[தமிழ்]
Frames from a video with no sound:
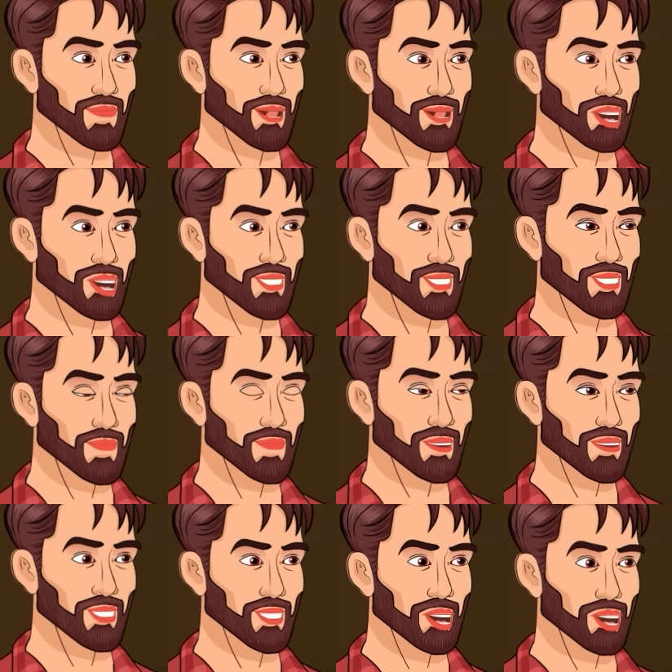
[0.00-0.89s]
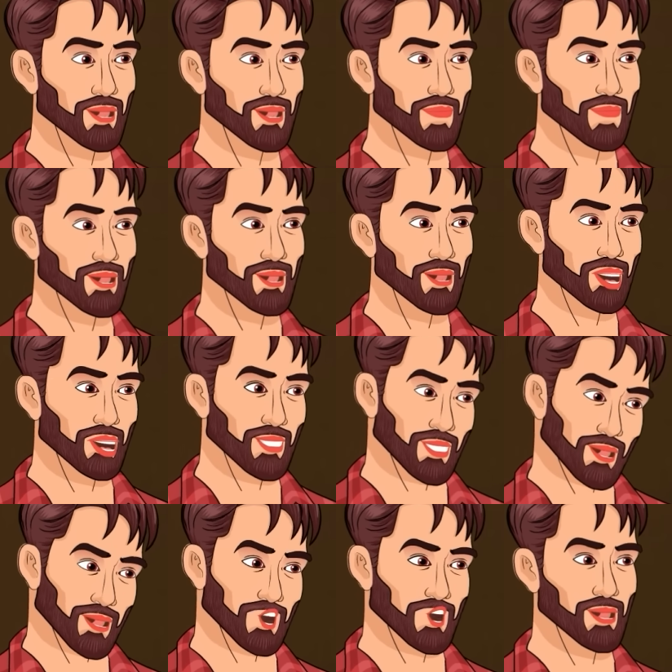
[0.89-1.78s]
வருஷத்தில் ஒரு வச்சு
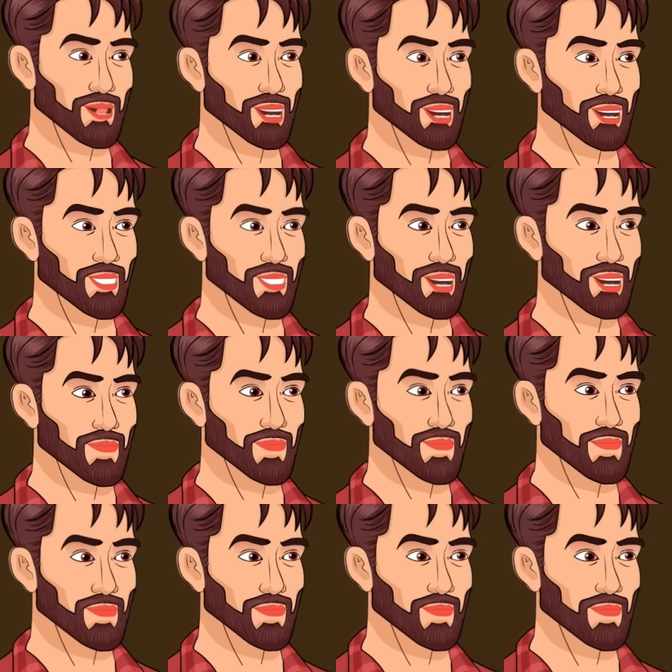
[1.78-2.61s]
கண்டிப்பாக பனாரஸ் வரணும்